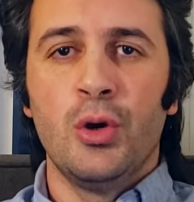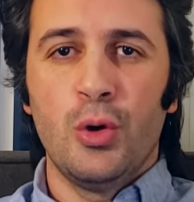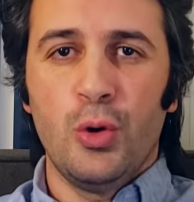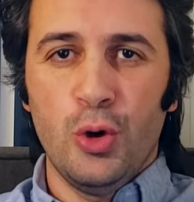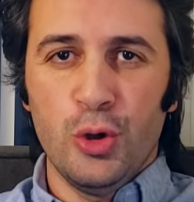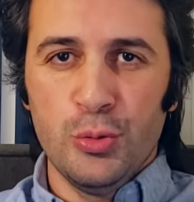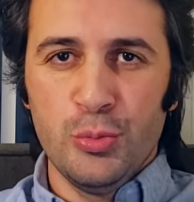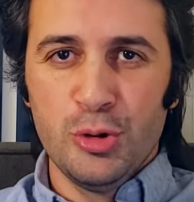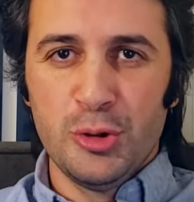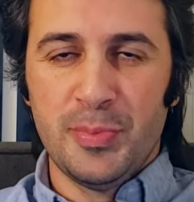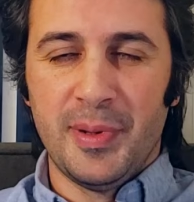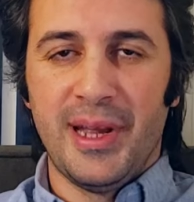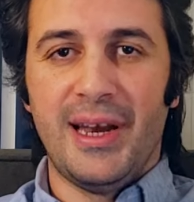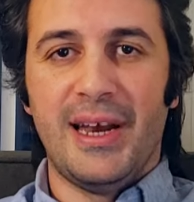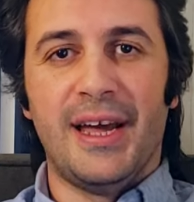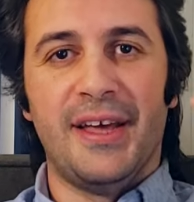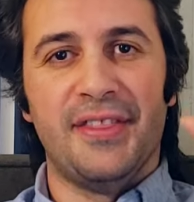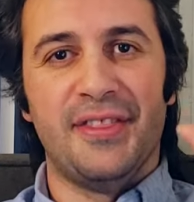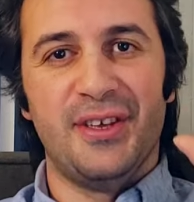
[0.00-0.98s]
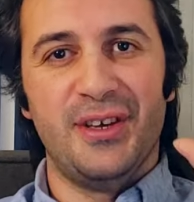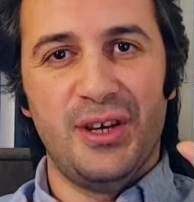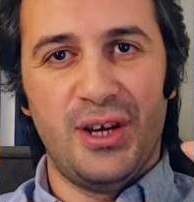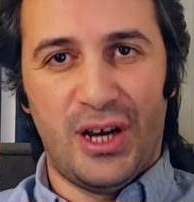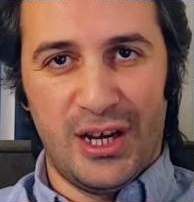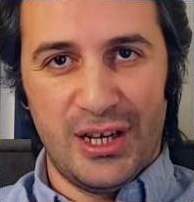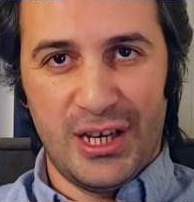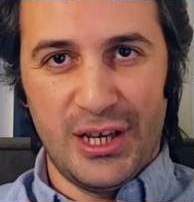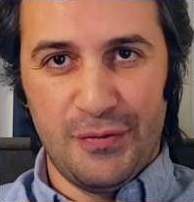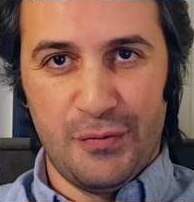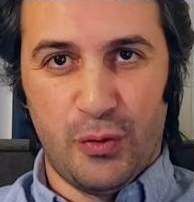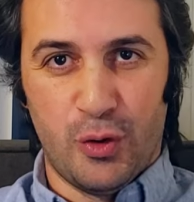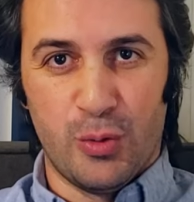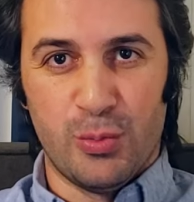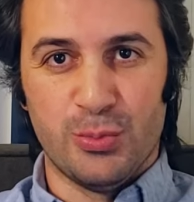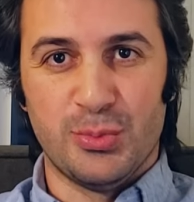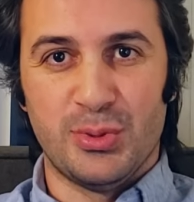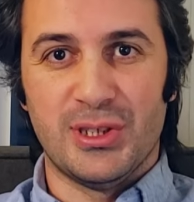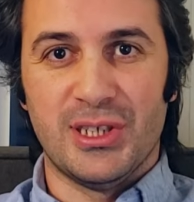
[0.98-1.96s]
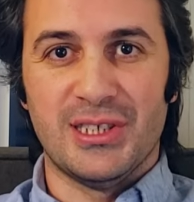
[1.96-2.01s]
Konumuz belirlendi. Anket
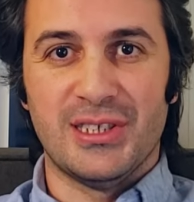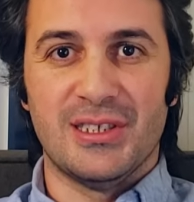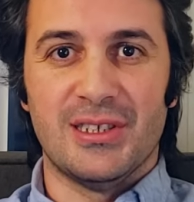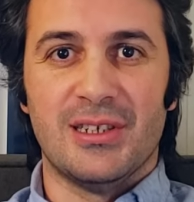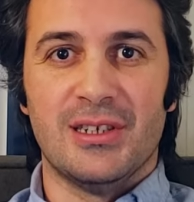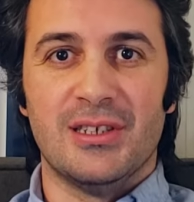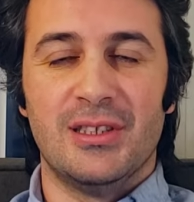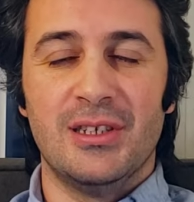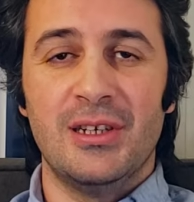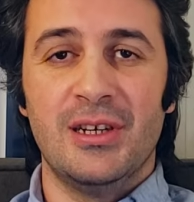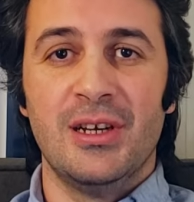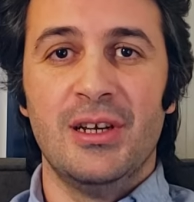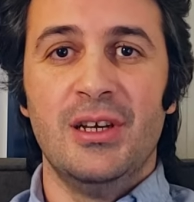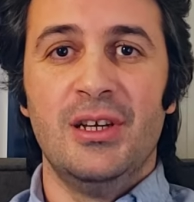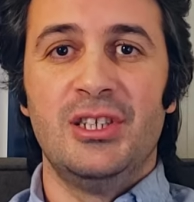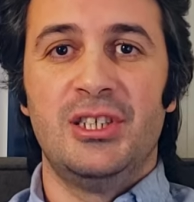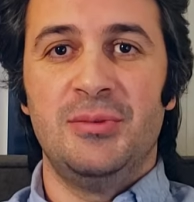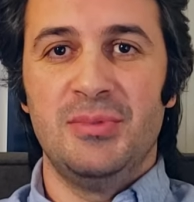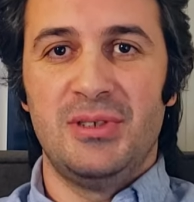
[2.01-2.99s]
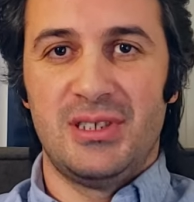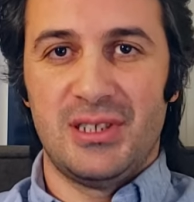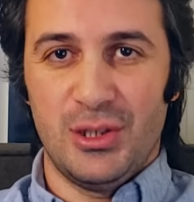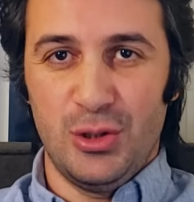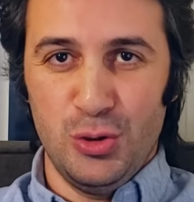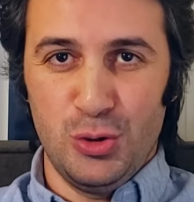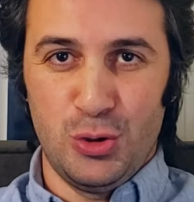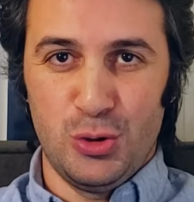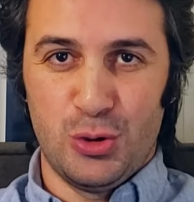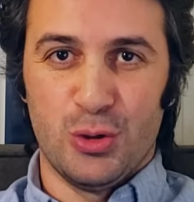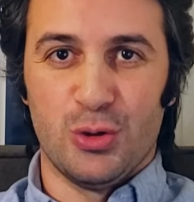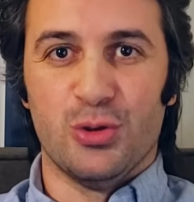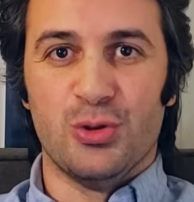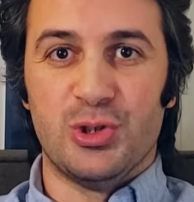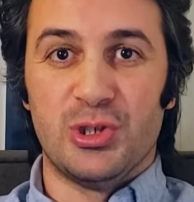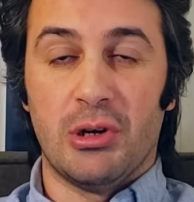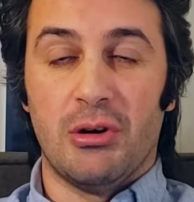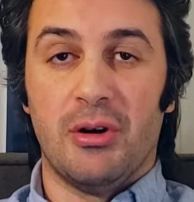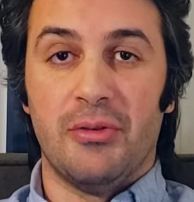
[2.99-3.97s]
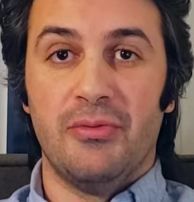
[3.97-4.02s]
formumuzu hazırladık. Şimdi sırada şu sorunun
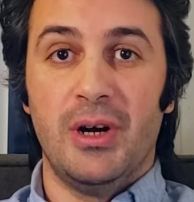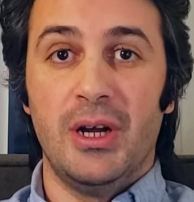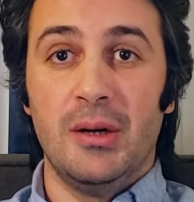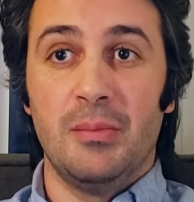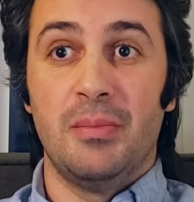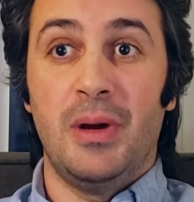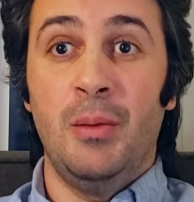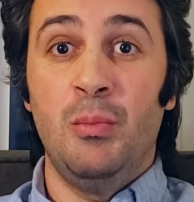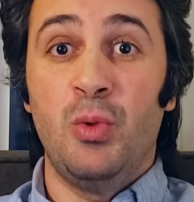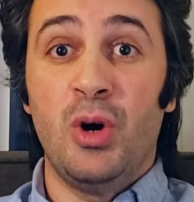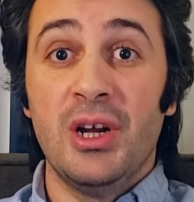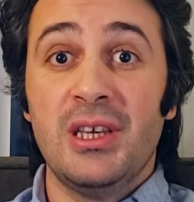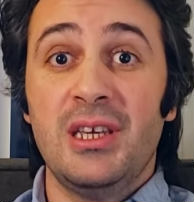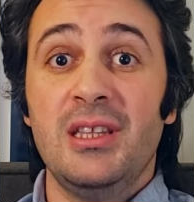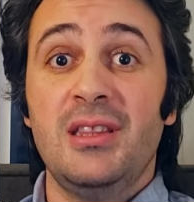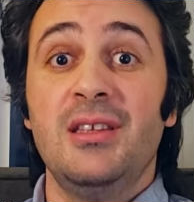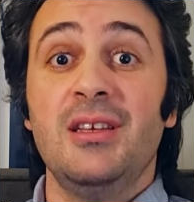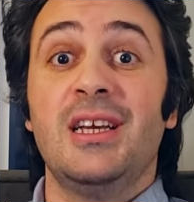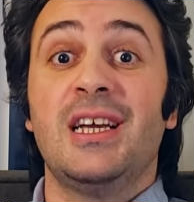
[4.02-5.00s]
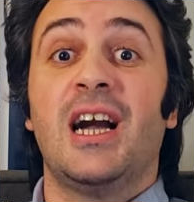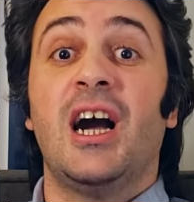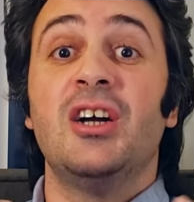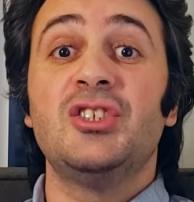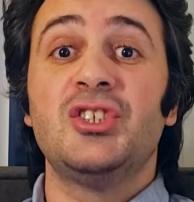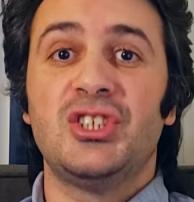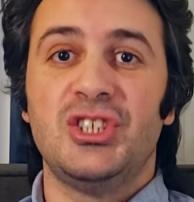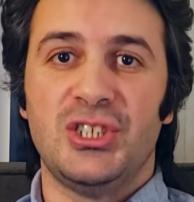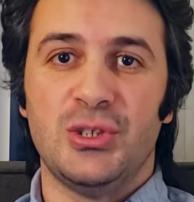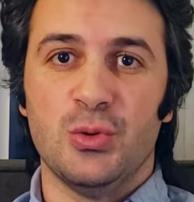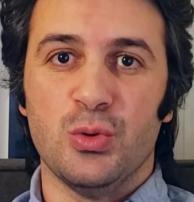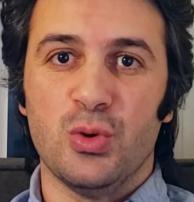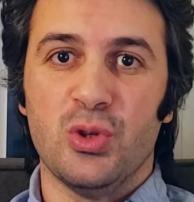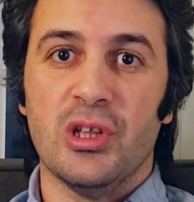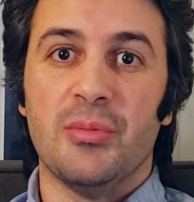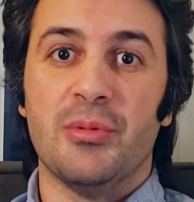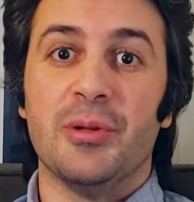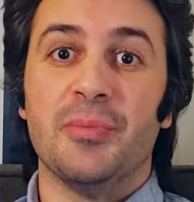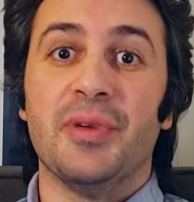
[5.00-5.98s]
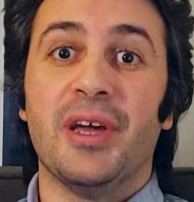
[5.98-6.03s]
cevabı var. Ben bu anketi kaç kişi
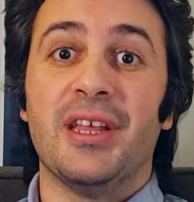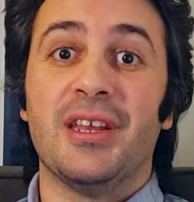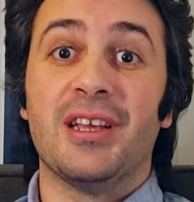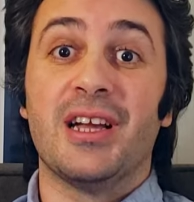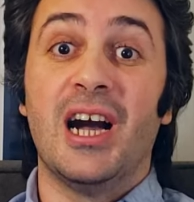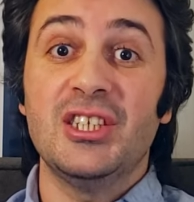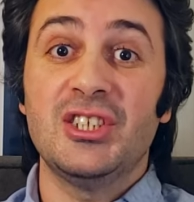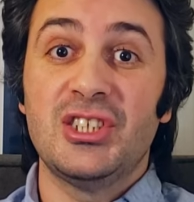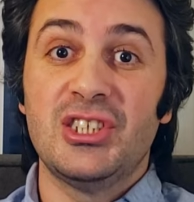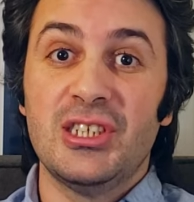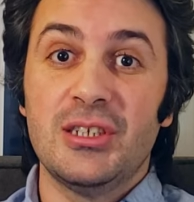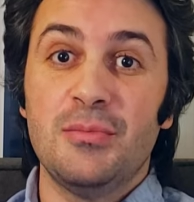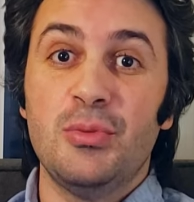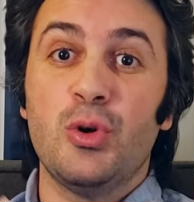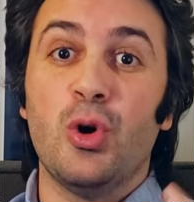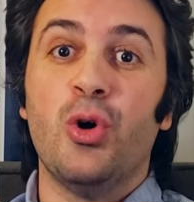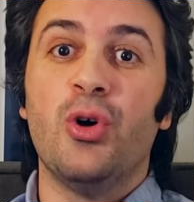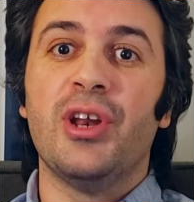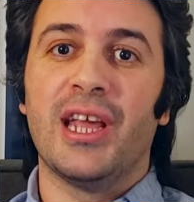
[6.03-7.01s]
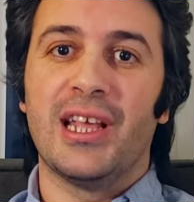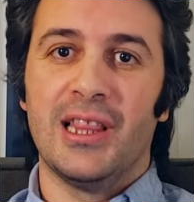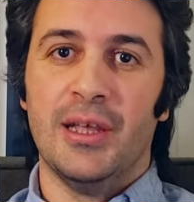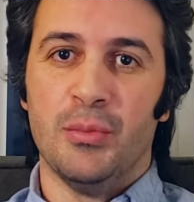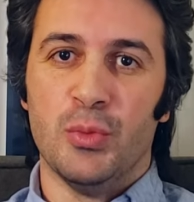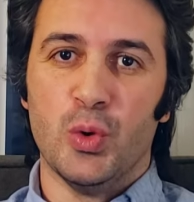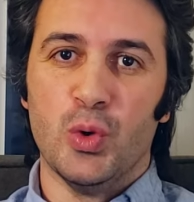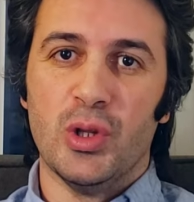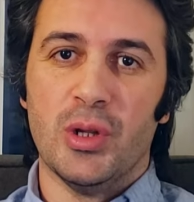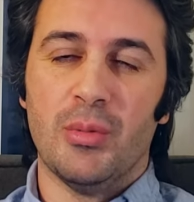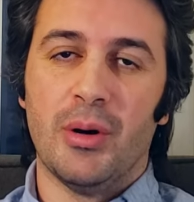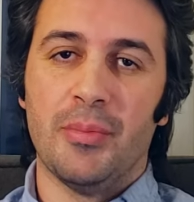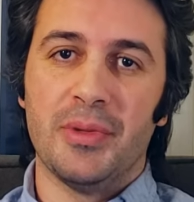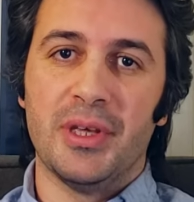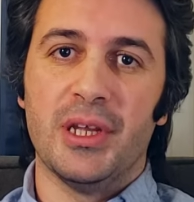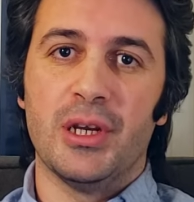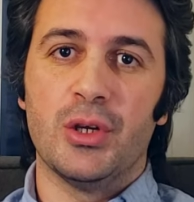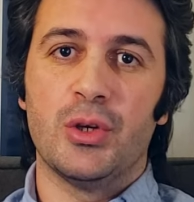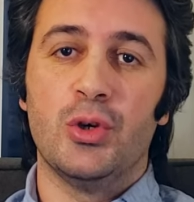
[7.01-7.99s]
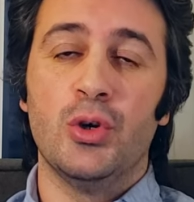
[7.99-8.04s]
uygulamam? Yani kaç kişilik bir örnekleme uygulamam
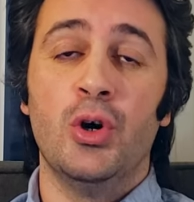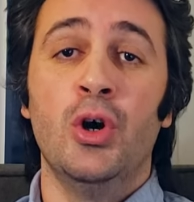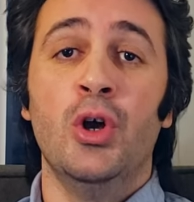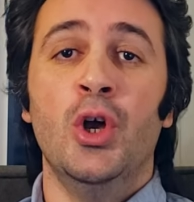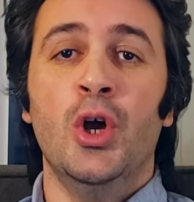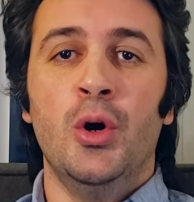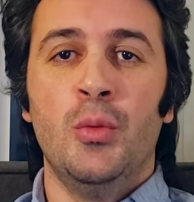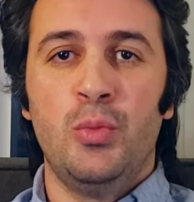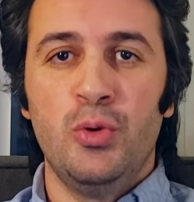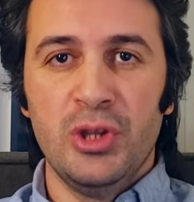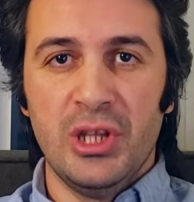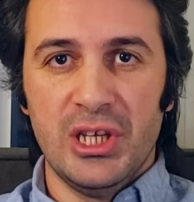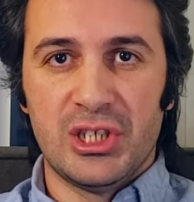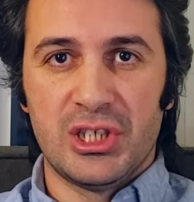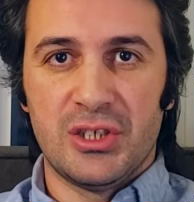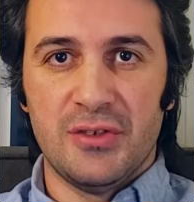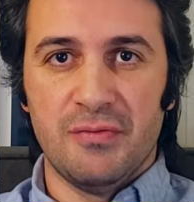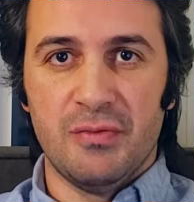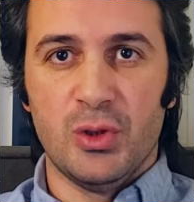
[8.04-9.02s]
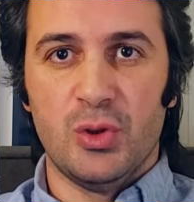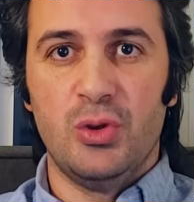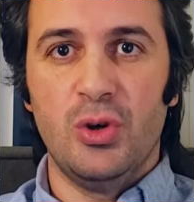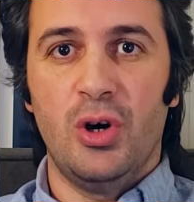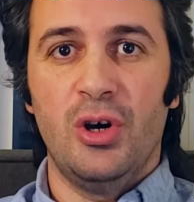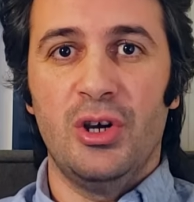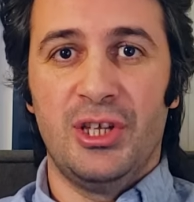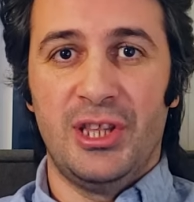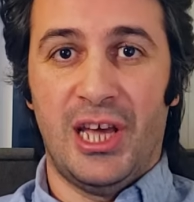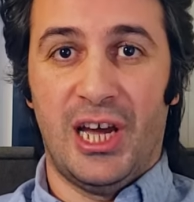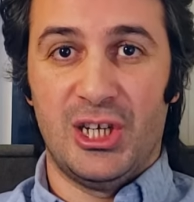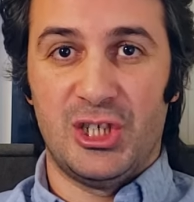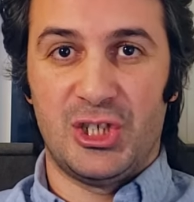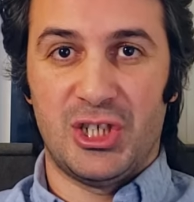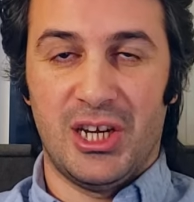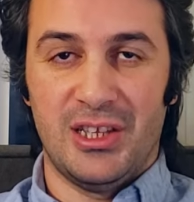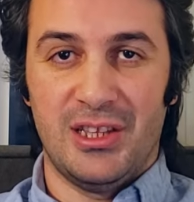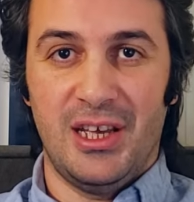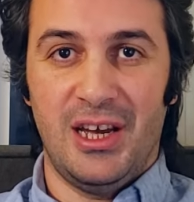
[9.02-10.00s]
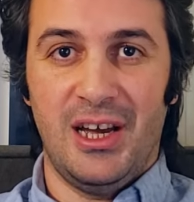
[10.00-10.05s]
gerekiyor? Buna ilişkin video yine
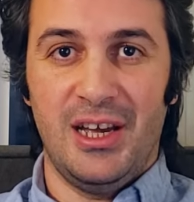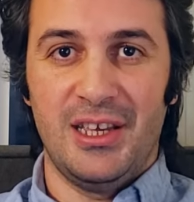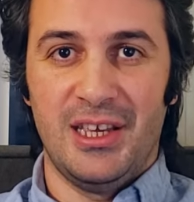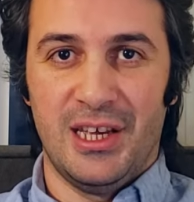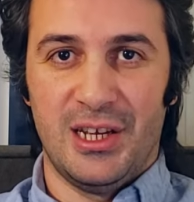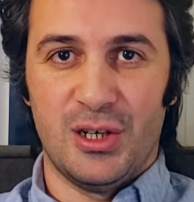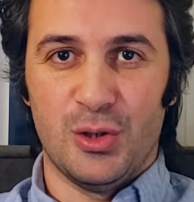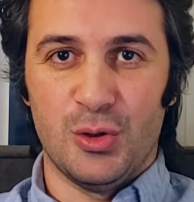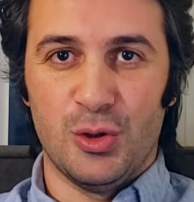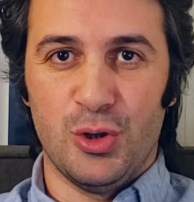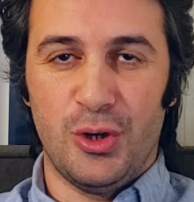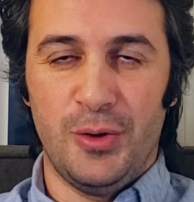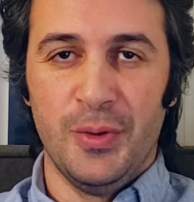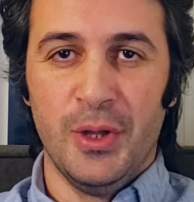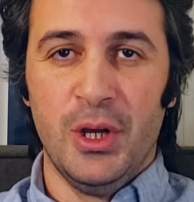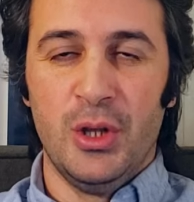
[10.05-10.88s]
aşağıda yer alıyor.